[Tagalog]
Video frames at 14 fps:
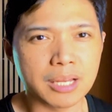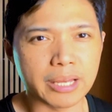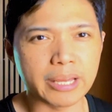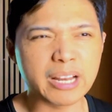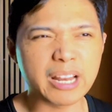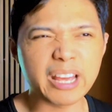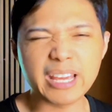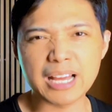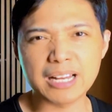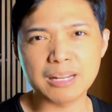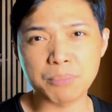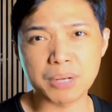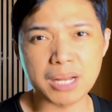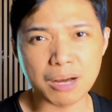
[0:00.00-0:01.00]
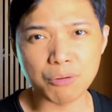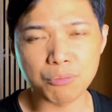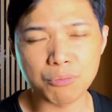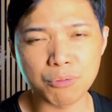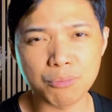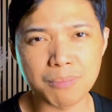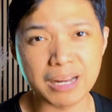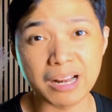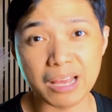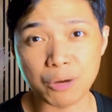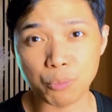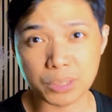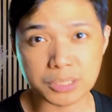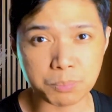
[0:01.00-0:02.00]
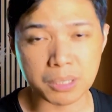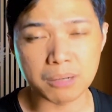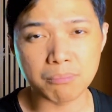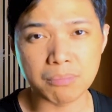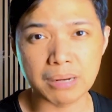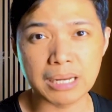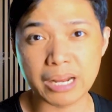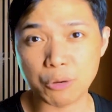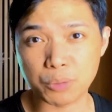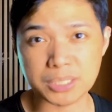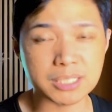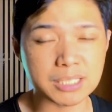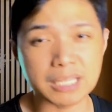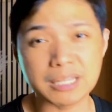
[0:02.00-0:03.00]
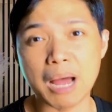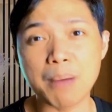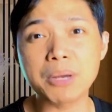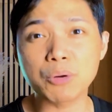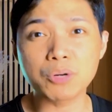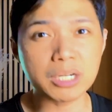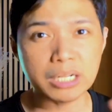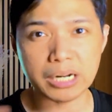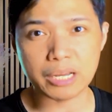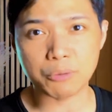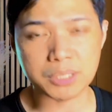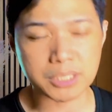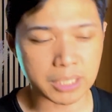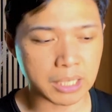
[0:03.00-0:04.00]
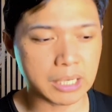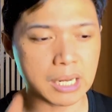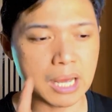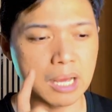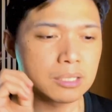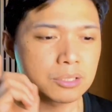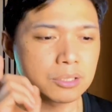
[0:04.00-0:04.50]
eh nahiya naman na akong mag-request pa ng mag-request kasi ang dami ko nang na-request sa kanila.